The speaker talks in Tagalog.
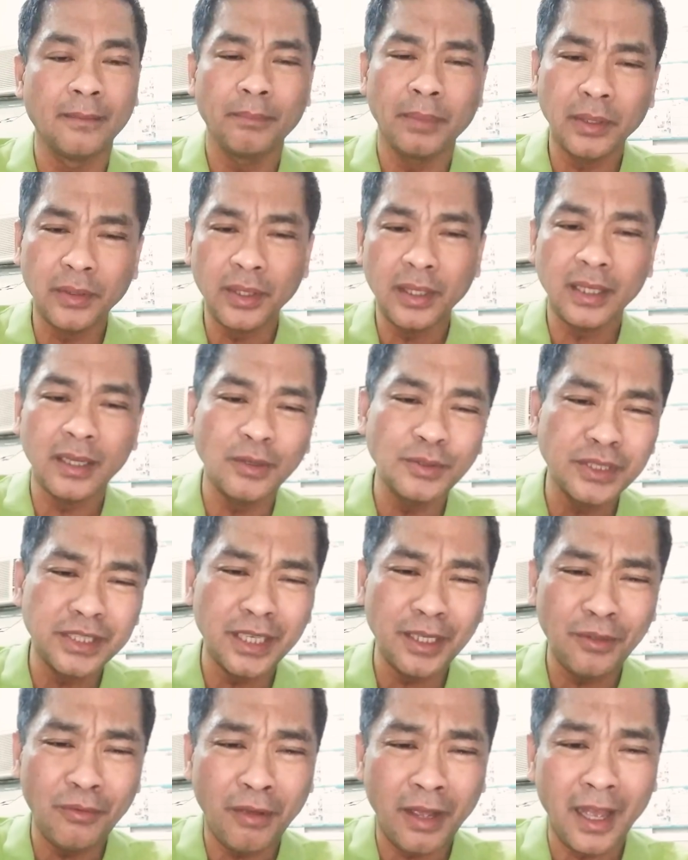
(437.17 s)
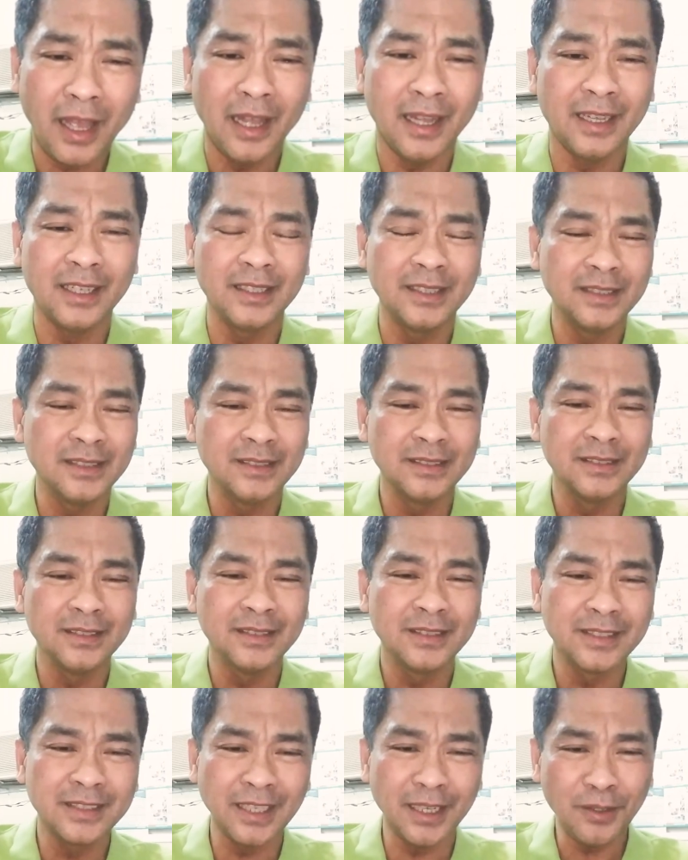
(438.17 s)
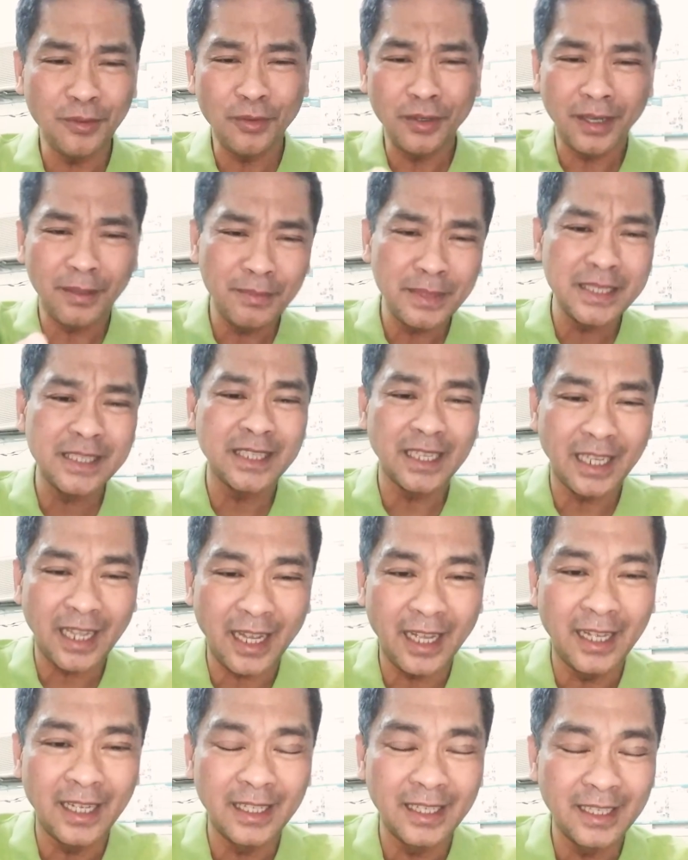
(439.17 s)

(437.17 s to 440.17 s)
Pero ikaw, sino ka? Sino ka, mistika?